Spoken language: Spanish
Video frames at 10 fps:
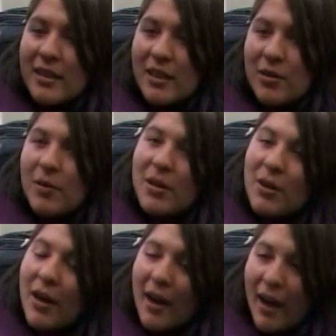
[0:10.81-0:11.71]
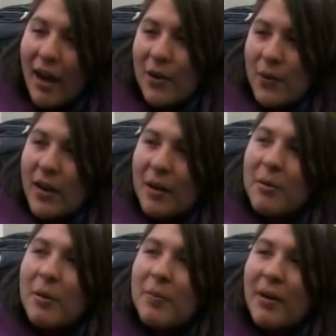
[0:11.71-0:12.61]
Y yo he venido acá a ayudar a
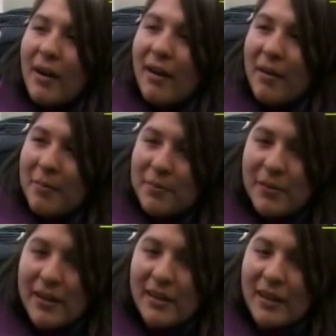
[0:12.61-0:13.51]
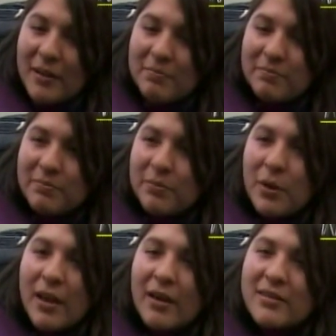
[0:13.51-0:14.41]
mi papá para que
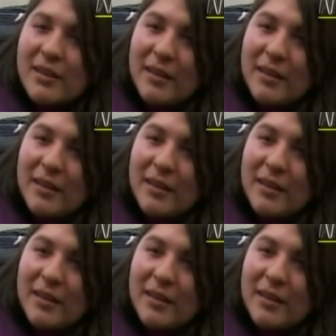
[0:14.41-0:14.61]
pueda,